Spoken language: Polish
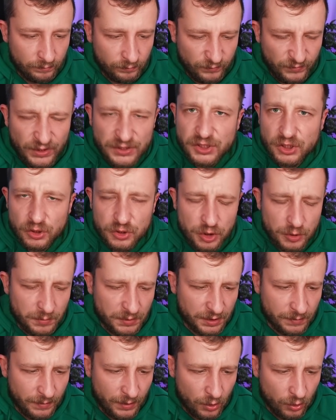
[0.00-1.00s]
Wiecie o co mi
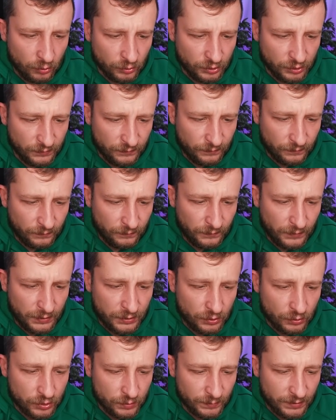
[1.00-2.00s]
chyba chodzi,
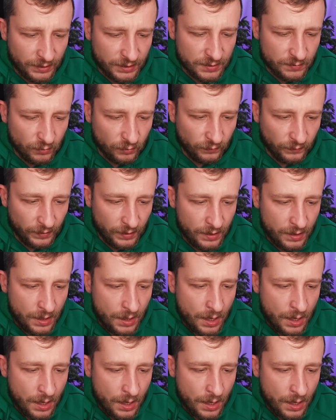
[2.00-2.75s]
wiecie o czym teraz mówię.